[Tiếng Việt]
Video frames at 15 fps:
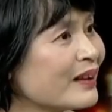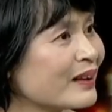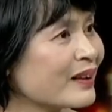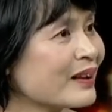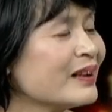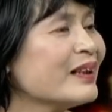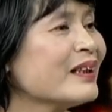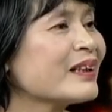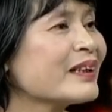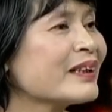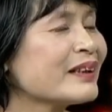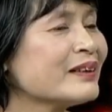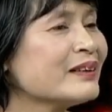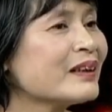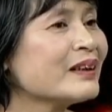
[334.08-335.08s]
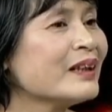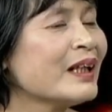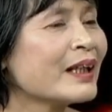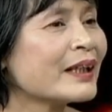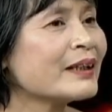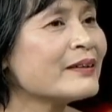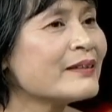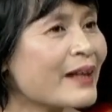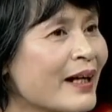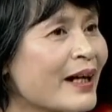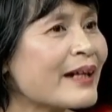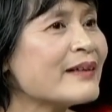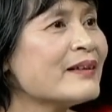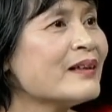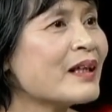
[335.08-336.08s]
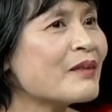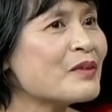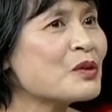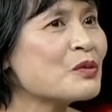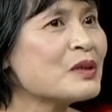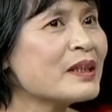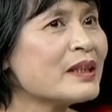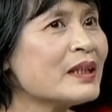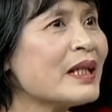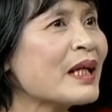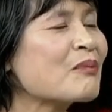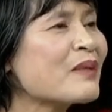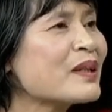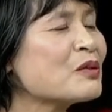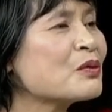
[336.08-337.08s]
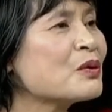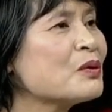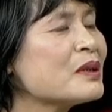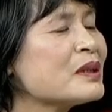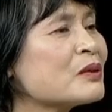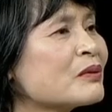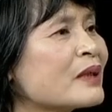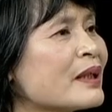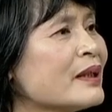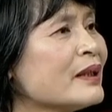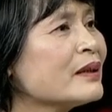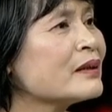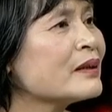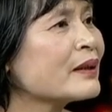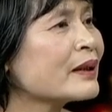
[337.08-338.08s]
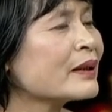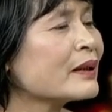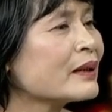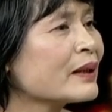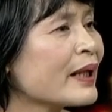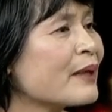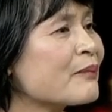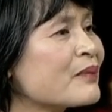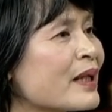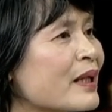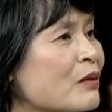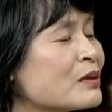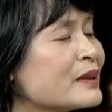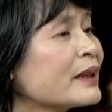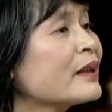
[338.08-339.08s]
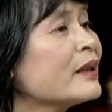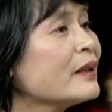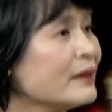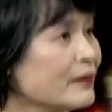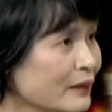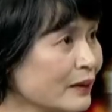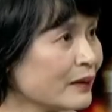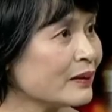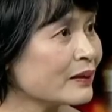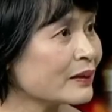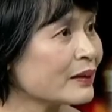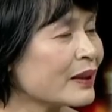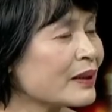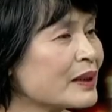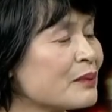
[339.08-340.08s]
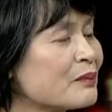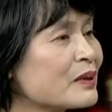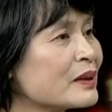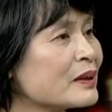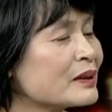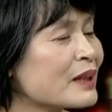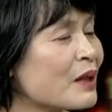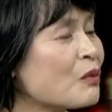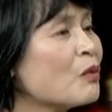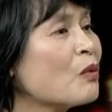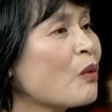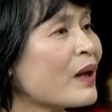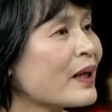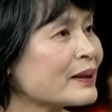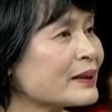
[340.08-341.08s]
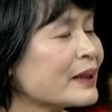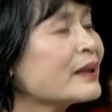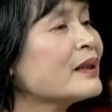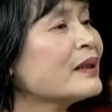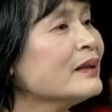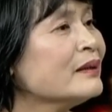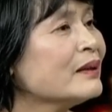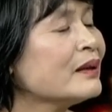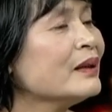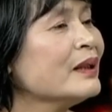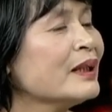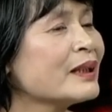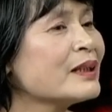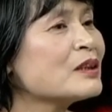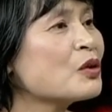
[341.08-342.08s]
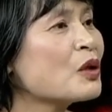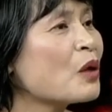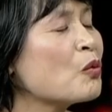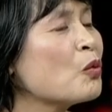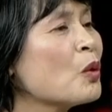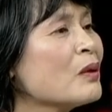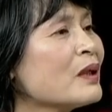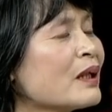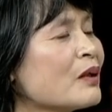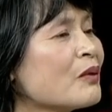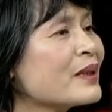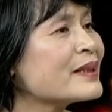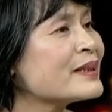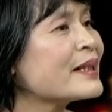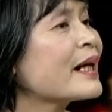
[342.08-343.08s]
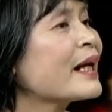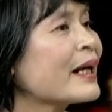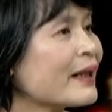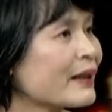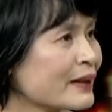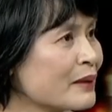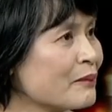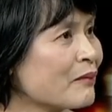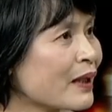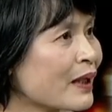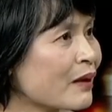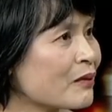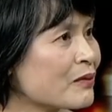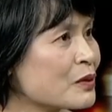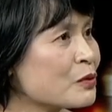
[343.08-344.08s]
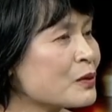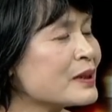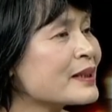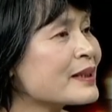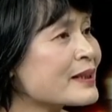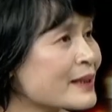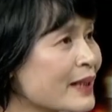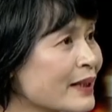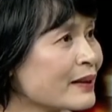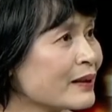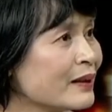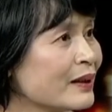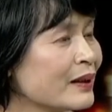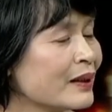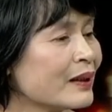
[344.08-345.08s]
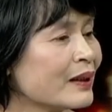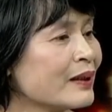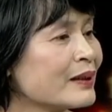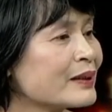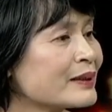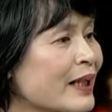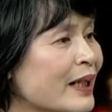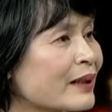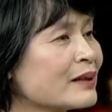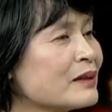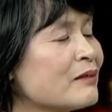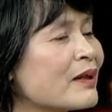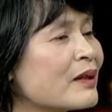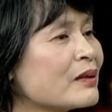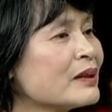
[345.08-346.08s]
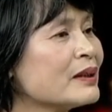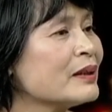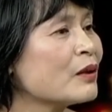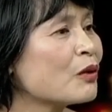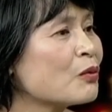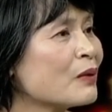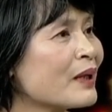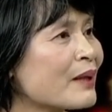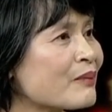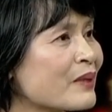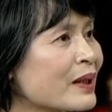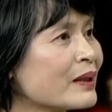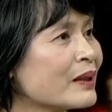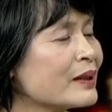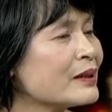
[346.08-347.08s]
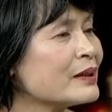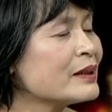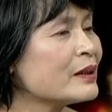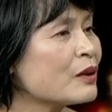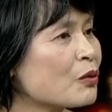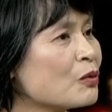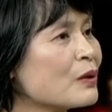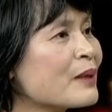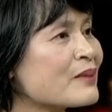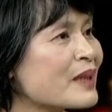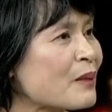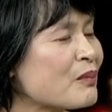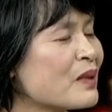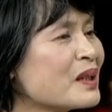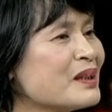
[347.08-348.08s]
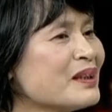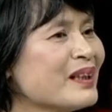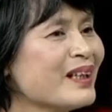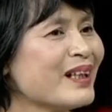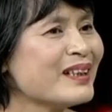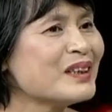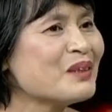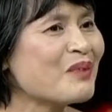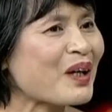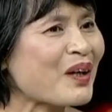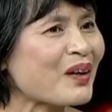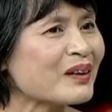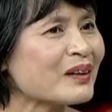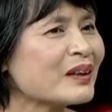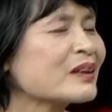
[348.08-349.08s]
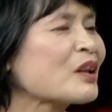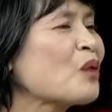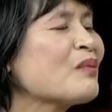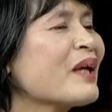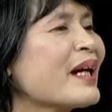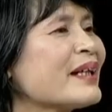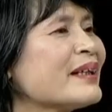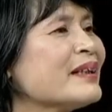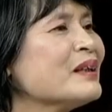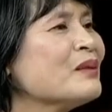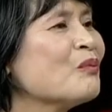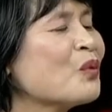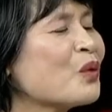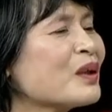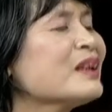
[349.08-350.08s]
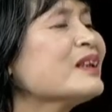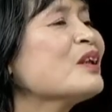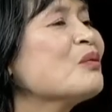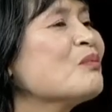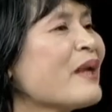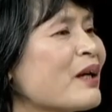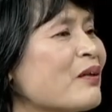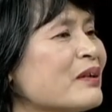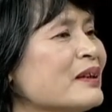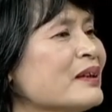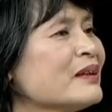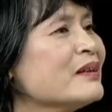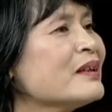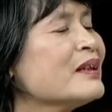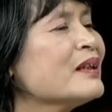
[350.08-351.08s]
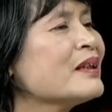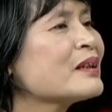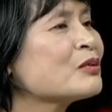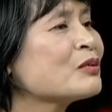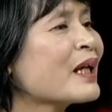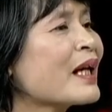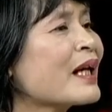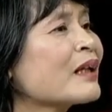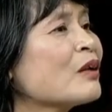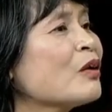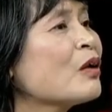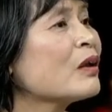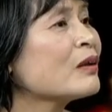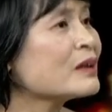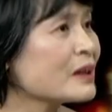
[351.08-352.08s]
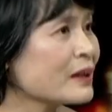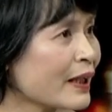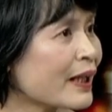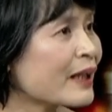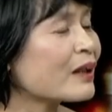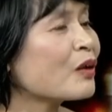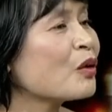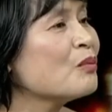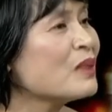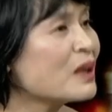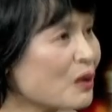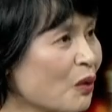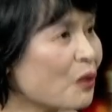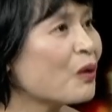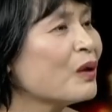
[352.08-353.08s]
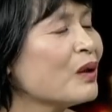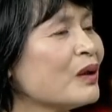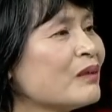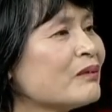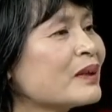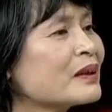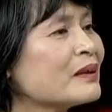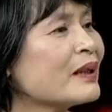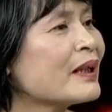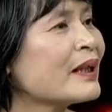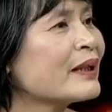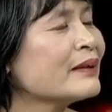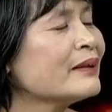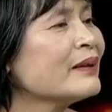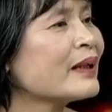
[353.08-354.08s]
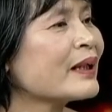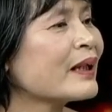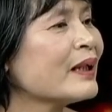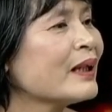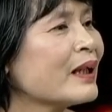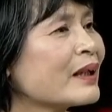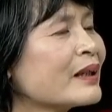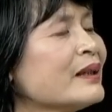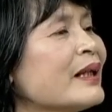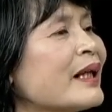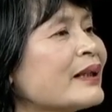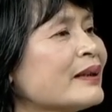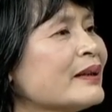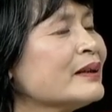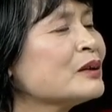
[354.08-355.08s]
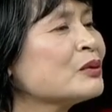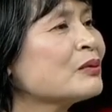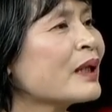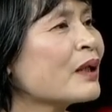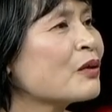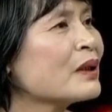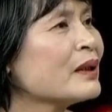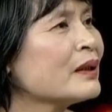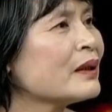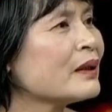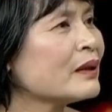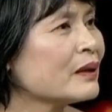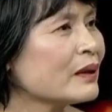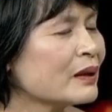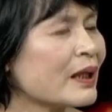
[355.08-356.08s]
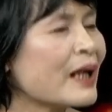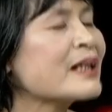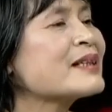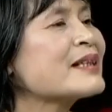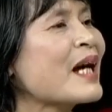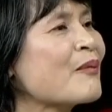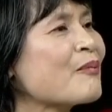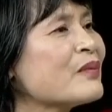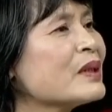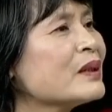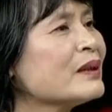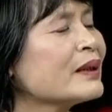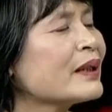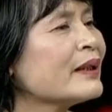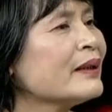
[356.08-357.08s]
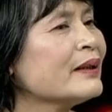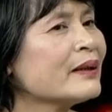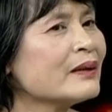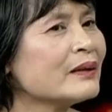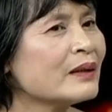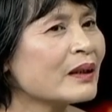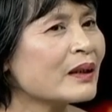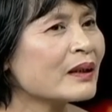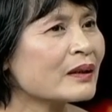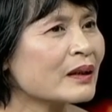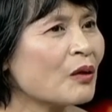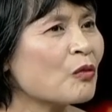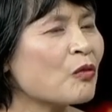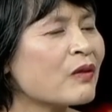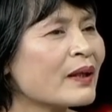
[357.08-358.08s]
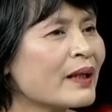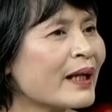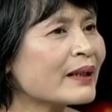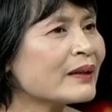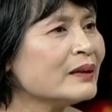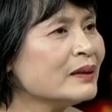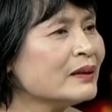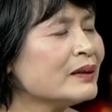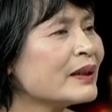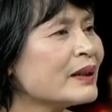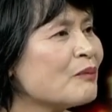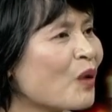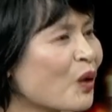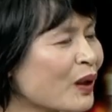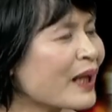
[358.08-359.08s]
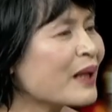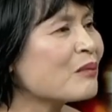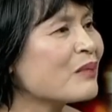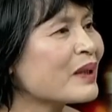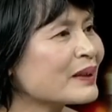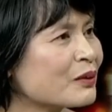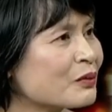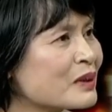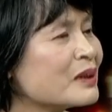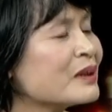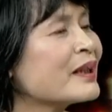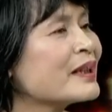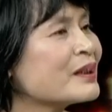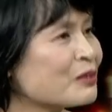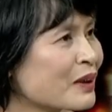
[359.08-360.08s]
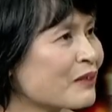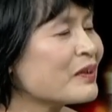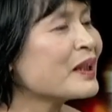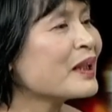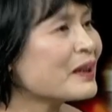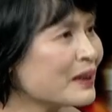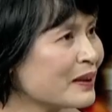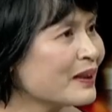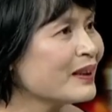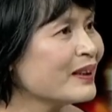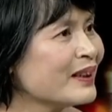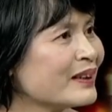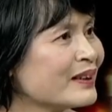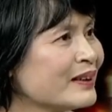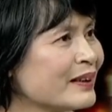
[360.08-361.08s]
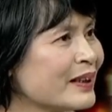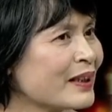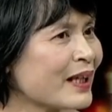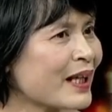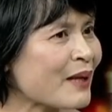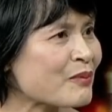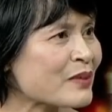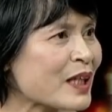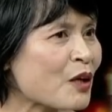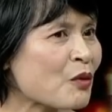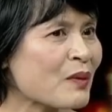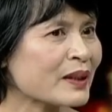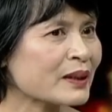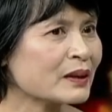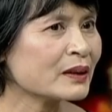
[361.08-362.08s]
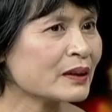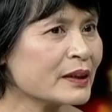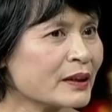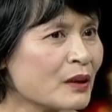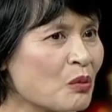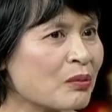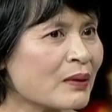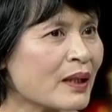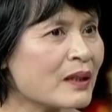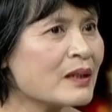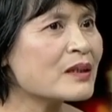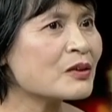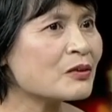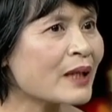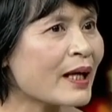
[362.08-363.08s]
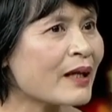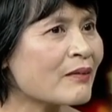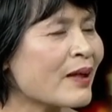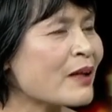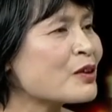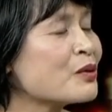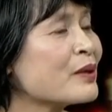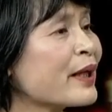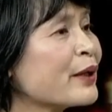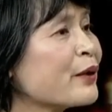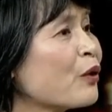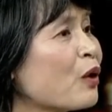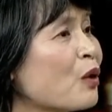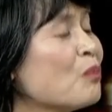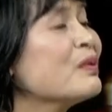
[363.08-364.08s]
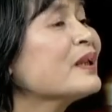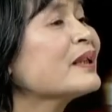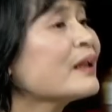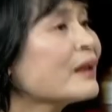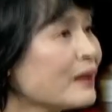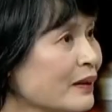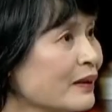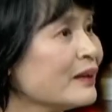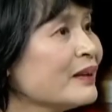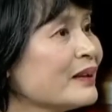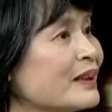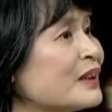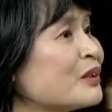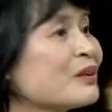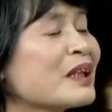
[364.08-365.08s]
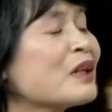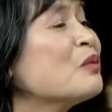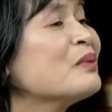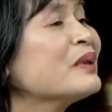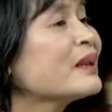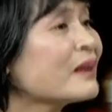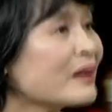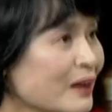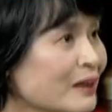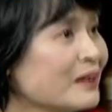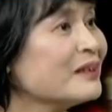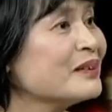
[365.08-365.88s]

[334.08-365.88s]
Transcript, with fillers: đấy đấy là cái thứ nhất cái thứ hai nữa là ví dụ như khi ăn bánh trung thu thì chúng ta nên thường ăn kèm theo trái cây nữa Đấy, ăn thêm rau quả trái cây nữa thế rồi là uống các loại trà thêm vào ví dụ như trà xanh hay là trà các thứ vào nữa thì nó cũng làm tăng ấy thì nó cũng làm giảm bớt đi nhưng mà à, tóm lại thì muốn không béo thì đương nhiên là chúng ta ăn có giới hạn có mức độ và thứ hai nữa là khi ăn thì chúng ta có thể ăn giảm những cái à, khẩu phần ăn những cái món ăn mà trong thường ngày chúng ta vẫn ăn đi thì để làm sao mà cái tổng năng lượng chúng ta ăn vào trong ngày nó không bị tăng lên thì chúng ta không bị tăng cân.